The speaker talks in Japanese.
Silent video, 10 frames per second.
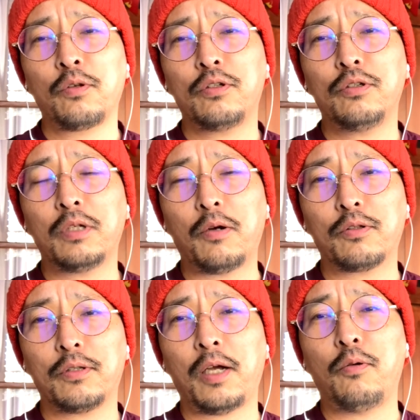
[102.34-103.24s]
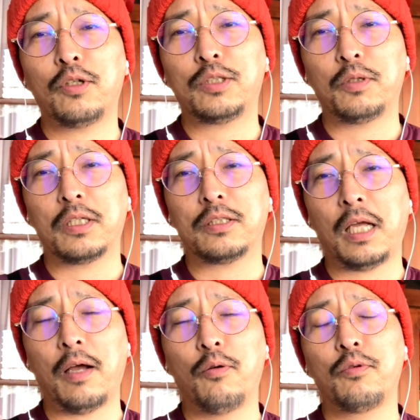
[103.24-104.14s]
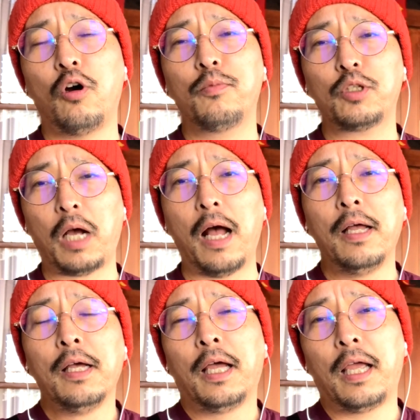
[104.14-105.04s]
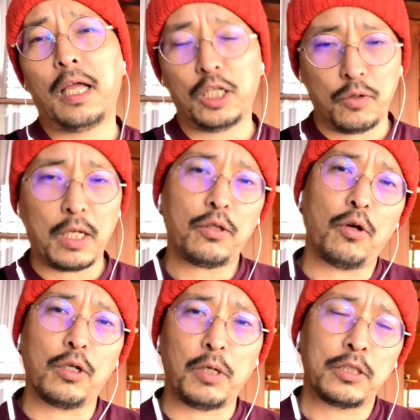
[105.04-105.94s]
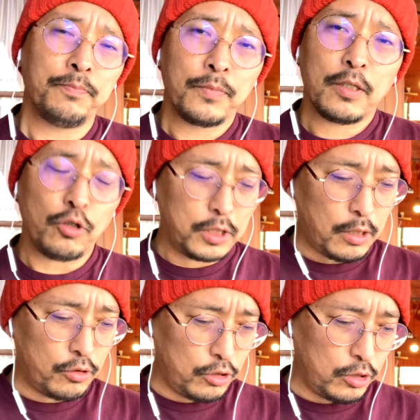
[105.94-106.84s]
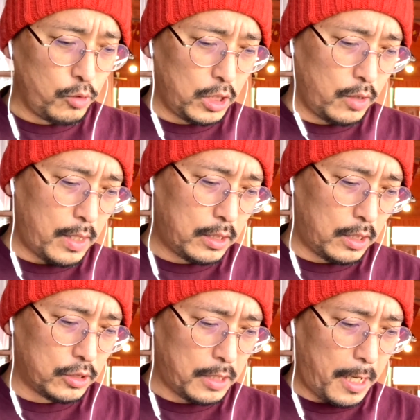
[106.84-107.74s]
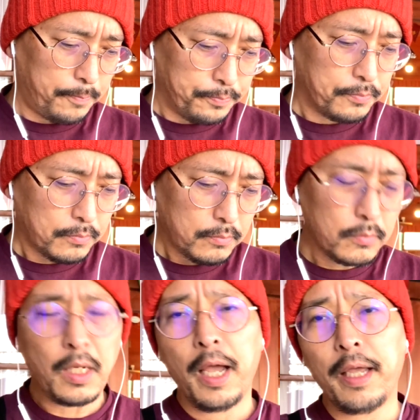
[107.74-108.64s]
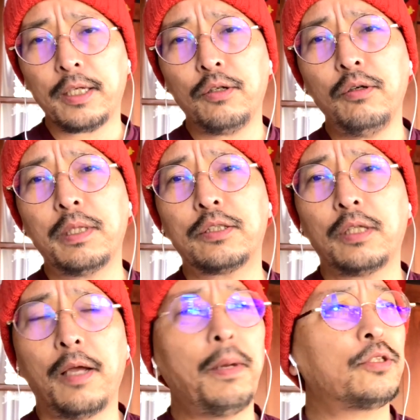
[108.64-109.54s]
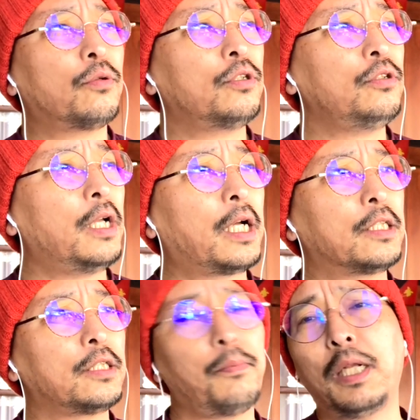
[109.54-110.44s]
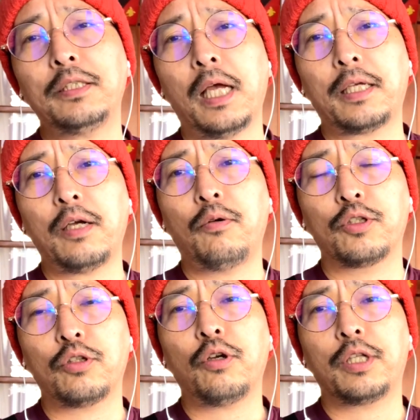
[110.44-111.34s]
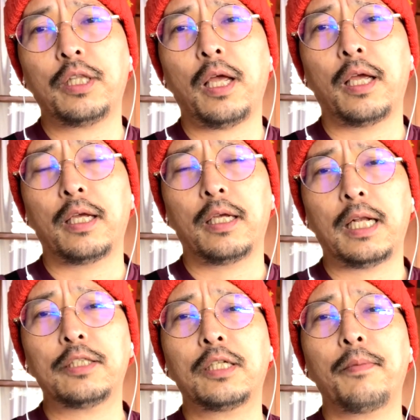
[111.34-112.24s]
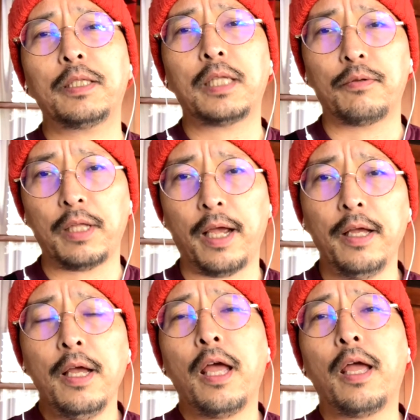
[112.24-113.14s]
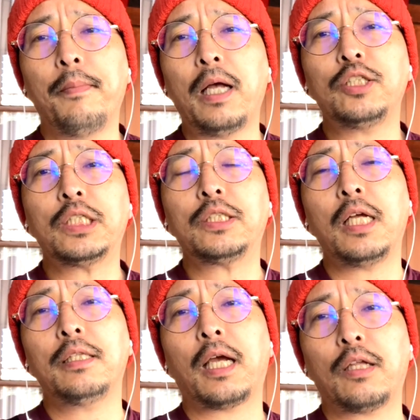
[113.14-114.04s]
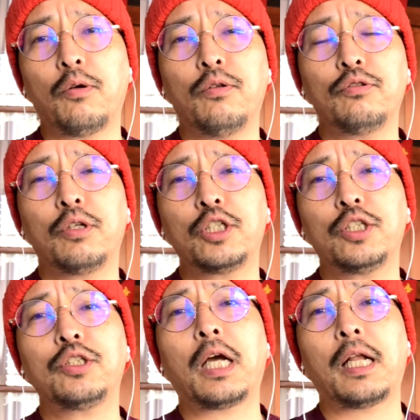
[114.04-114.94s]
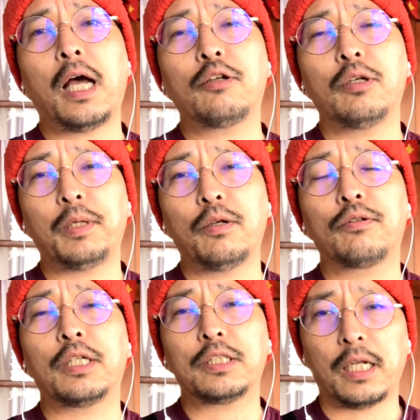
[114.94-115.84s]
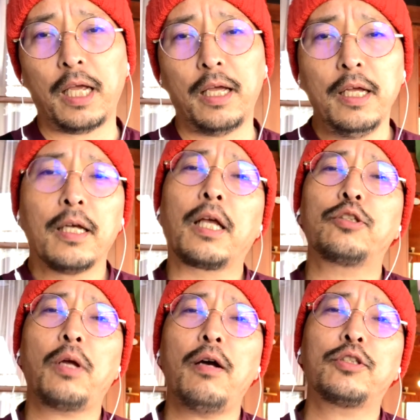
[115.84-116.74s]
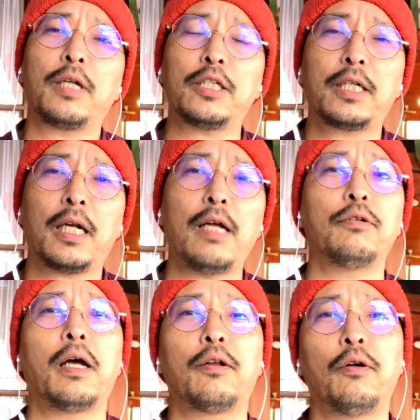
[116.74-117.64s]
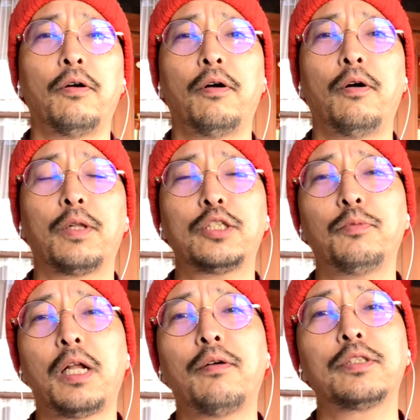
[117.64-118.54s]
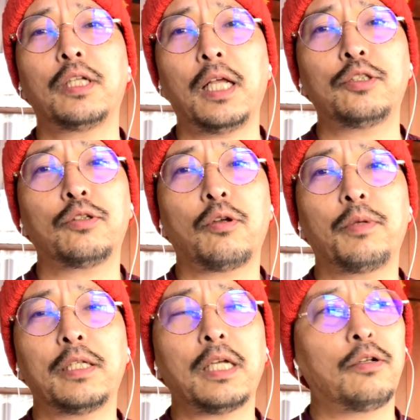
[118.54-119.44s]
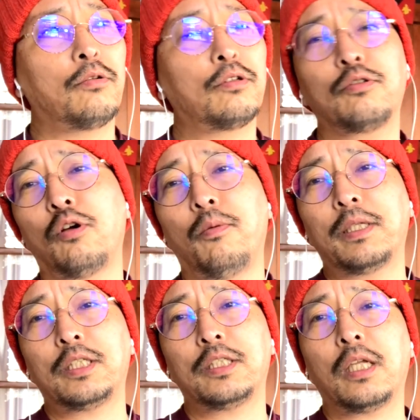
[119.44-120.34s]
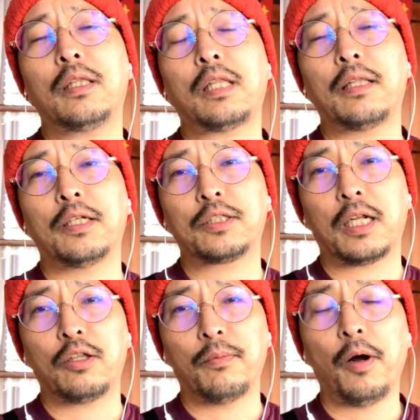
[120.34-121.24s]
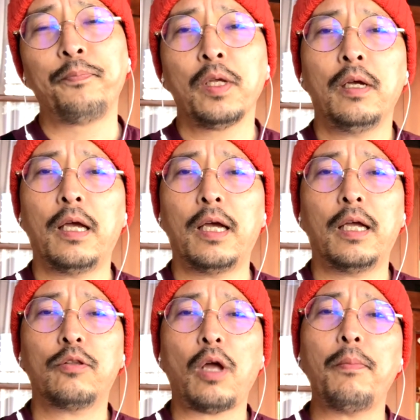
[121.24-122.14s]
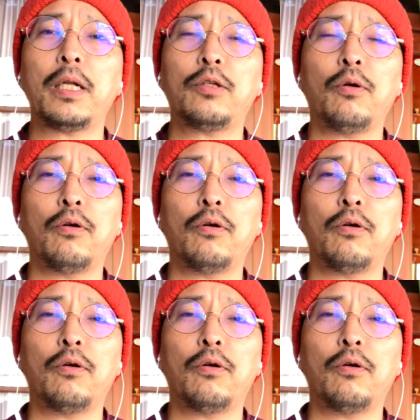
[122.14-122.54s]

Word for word: というようなことで、で高知もですね大晦日、えー、にぎわっております。そしてルルルもにぎわってですね、はい、昨日はですね、まあそういうような感じで皆さん結構外へ出ていらっしゃいましたので、えー、満室なんだけど本当に静かなある意味夜でしたね。ゲストハウスらしからぬ、あのー、私もラウンジでね、ちょっと皆さんの来るのをお待ちしてたんですけれども、えー、っと、あんまり人